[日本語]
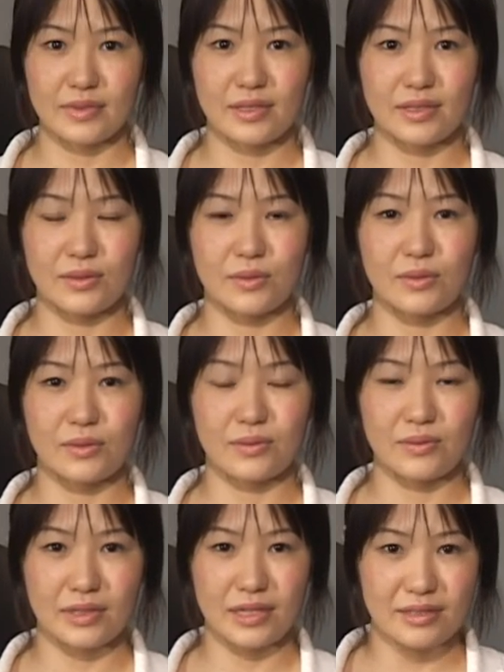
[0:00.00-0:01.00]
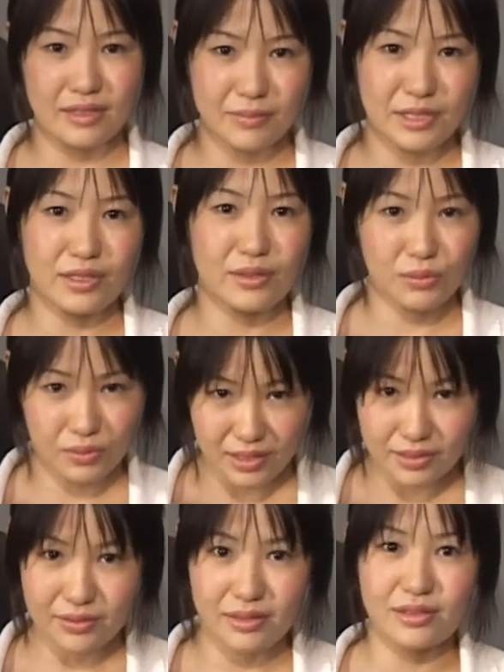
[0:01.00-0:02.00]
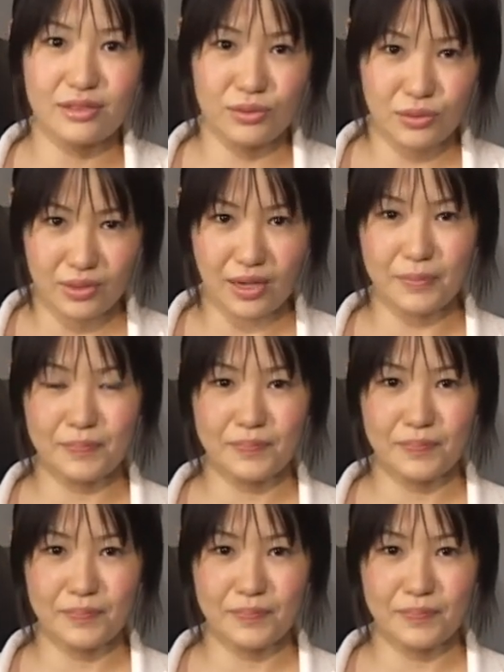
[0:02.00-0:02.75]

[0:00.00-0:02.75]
えっとやってみてどうだったでしょうか